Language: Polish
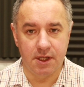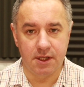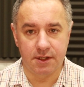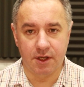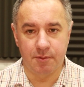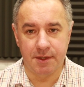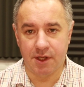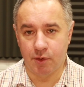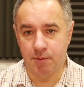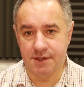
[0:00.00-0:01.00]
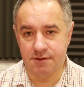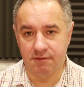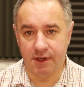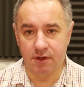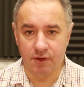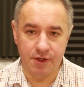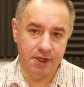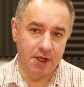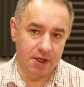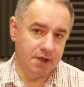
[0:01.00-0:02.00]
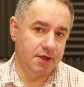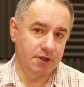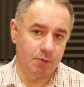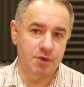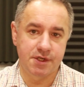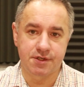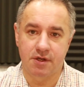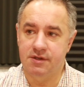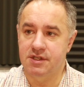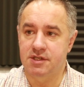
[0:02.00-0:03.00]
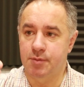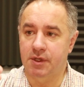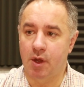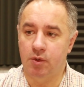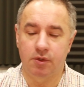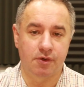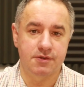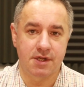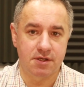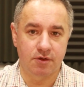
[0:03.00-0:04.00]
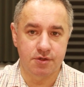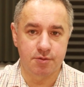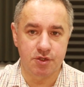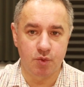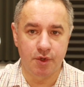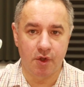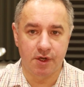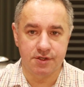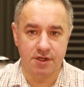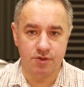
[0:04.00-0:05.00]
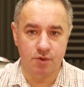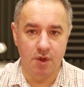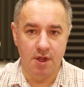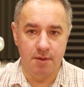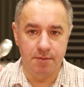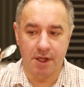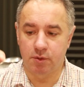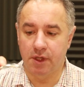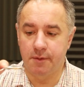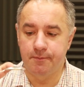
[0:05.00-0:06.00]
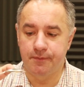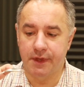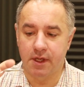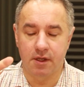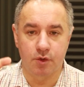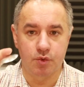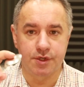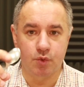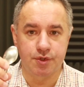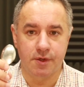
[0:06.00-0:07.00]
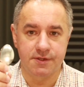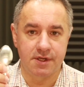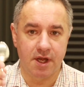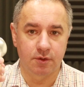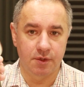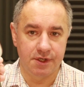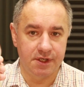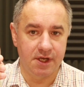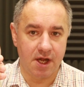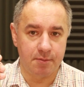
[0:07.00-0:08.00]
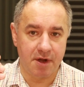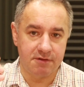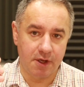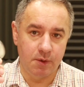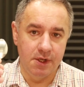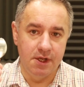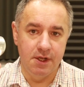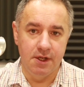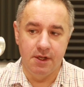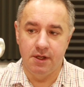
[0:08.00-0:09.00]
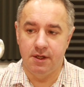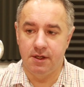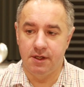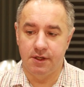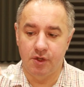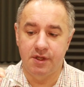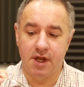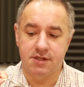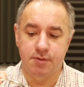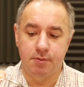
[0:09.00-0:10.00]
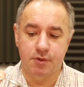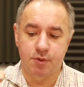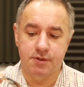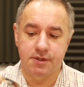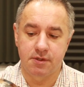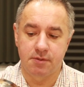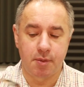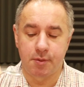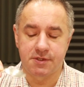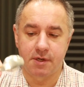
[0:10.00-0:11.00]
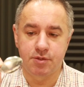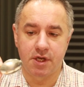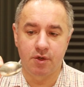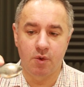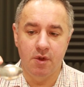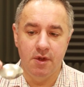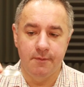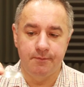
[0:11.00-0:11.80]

e, tego metalu bazowego. No i e, tą łyżeczkę niestety spotkało to, oznacza, znaczy to, że przez długi okres czasu miała tutaj e, różne uszkodzenia, których nikt nie naprawiał. No i teraz po, po posrebrzeniu